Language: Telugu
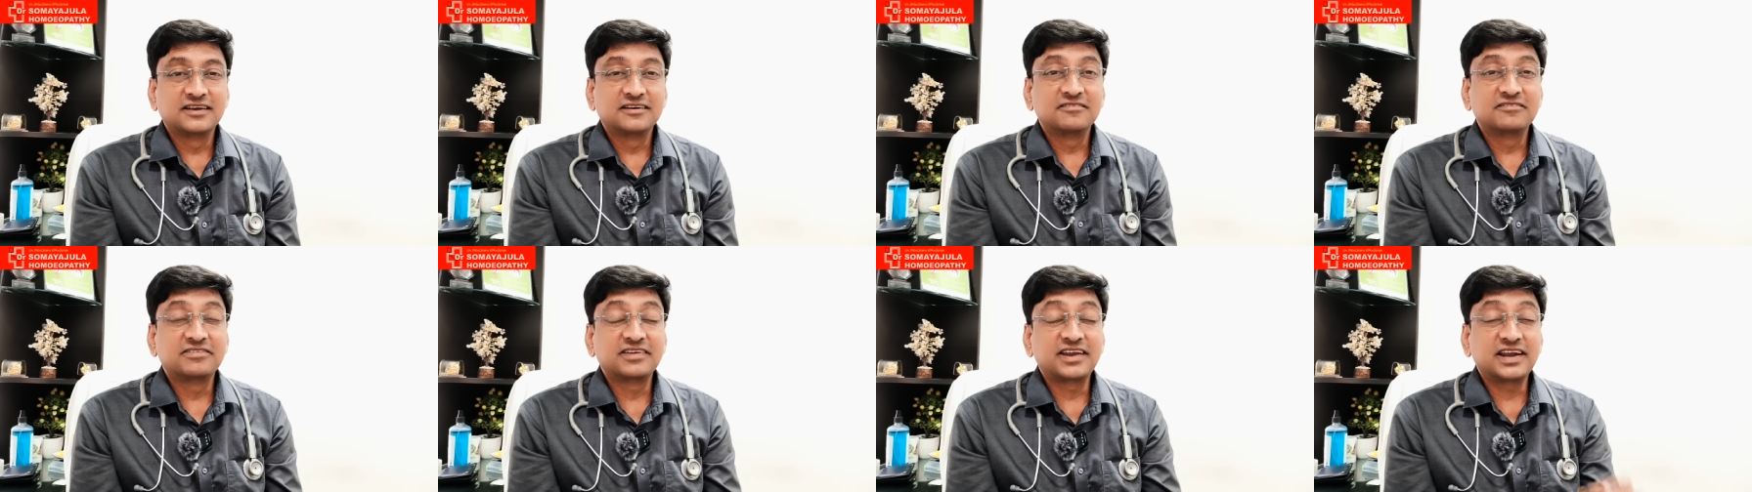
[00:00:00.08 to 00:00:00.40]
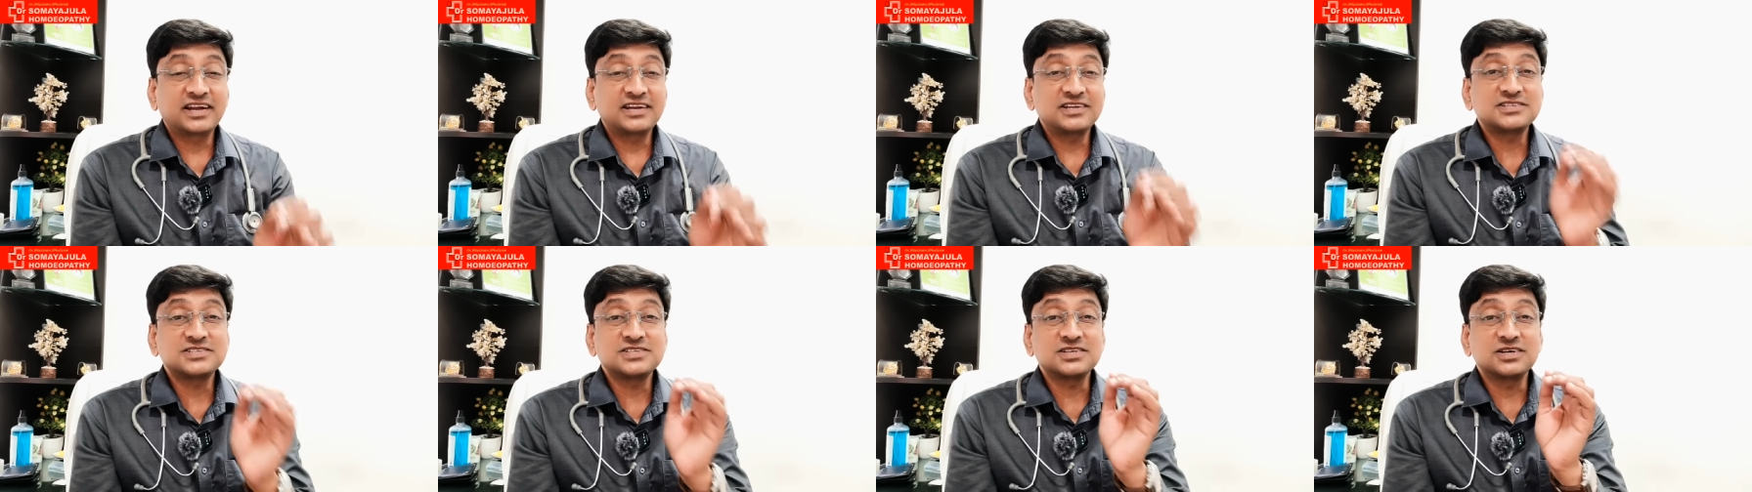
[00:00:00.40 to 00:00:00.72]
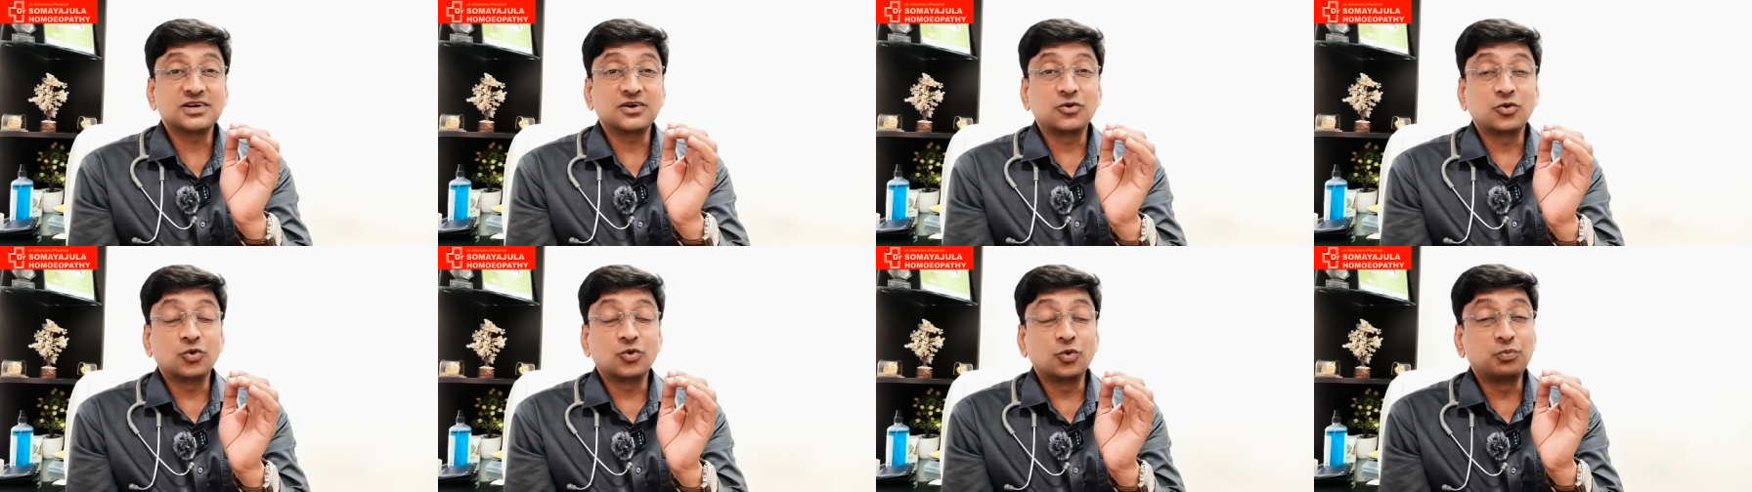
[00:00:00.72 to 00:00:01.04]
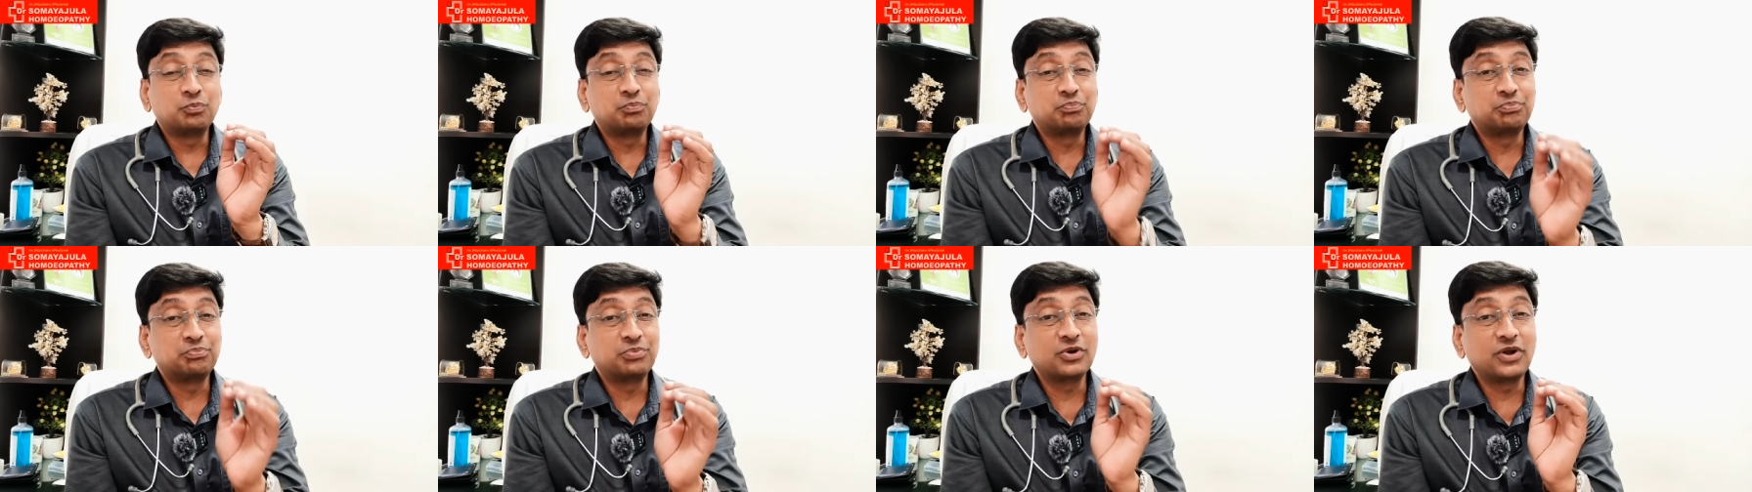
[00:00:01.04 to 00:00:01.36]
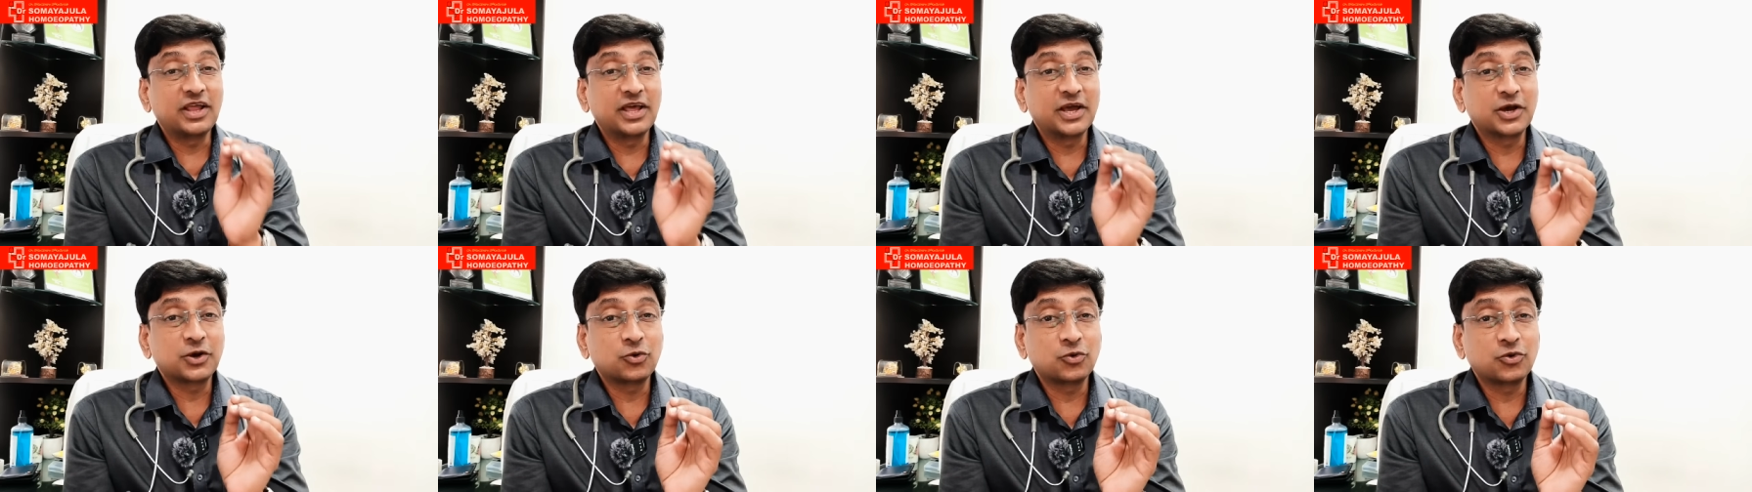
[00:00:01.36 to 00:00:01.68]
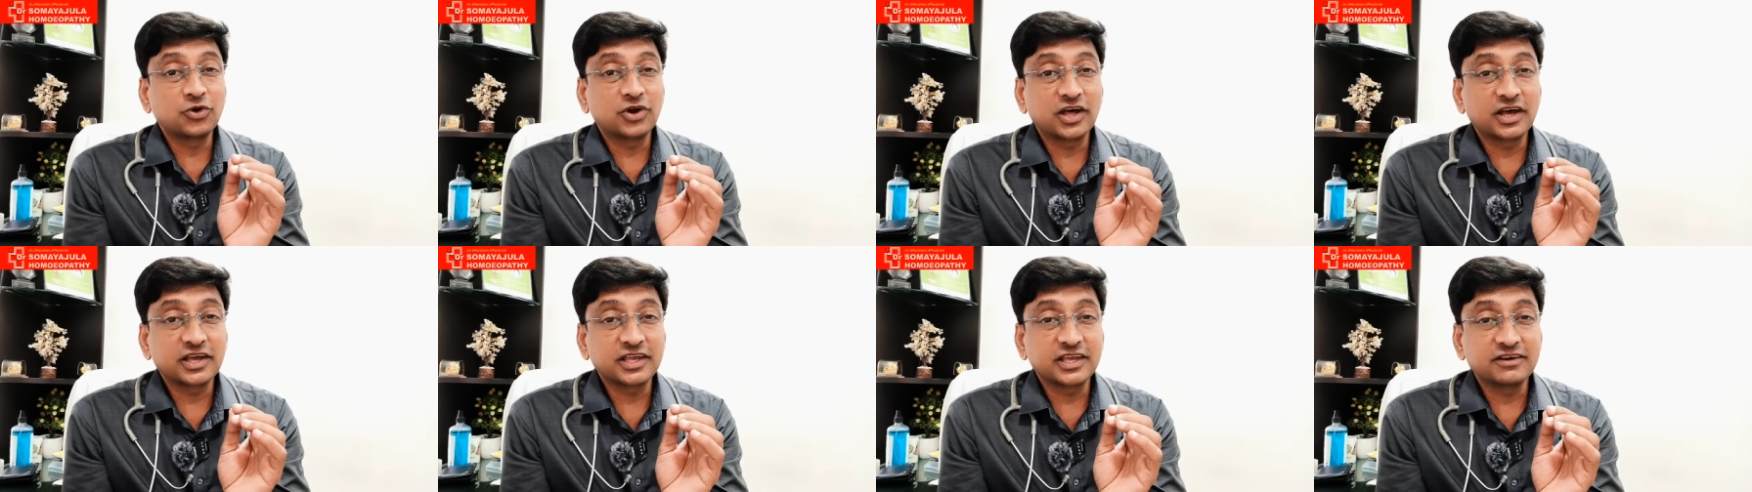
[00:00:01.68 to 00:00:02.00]
ఫ్రెండ్స్ ఉప్పు
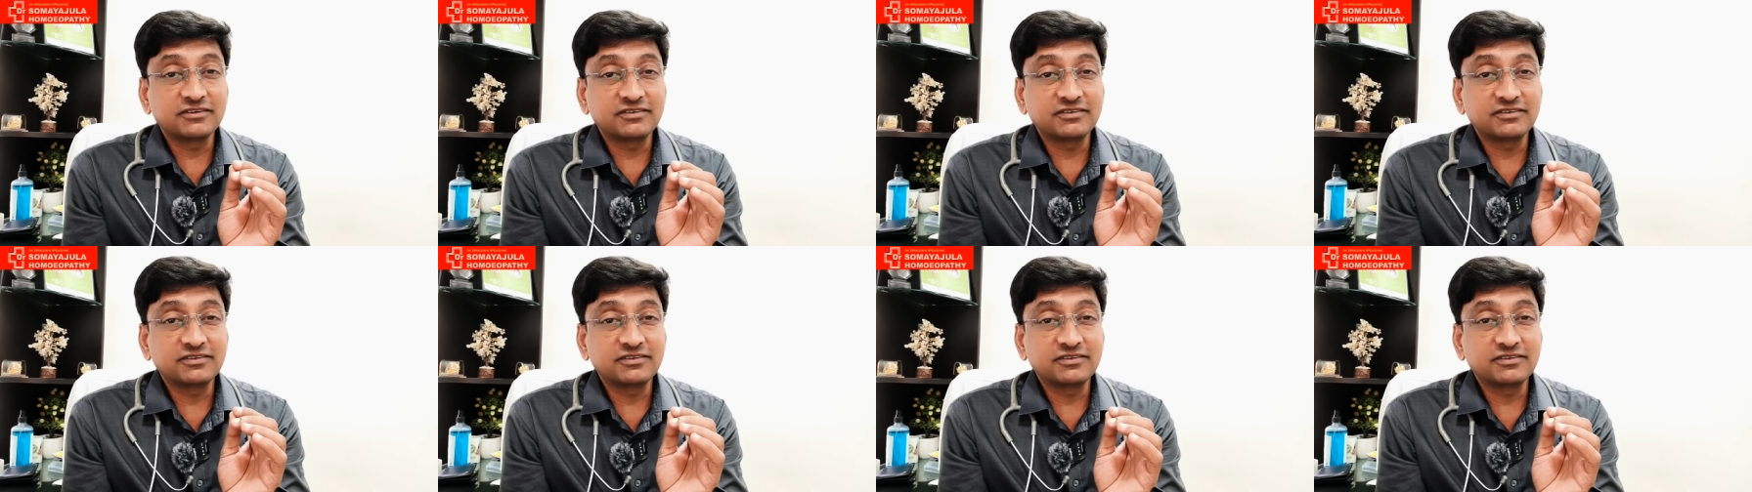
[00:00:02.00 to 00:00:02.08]
లేకుండా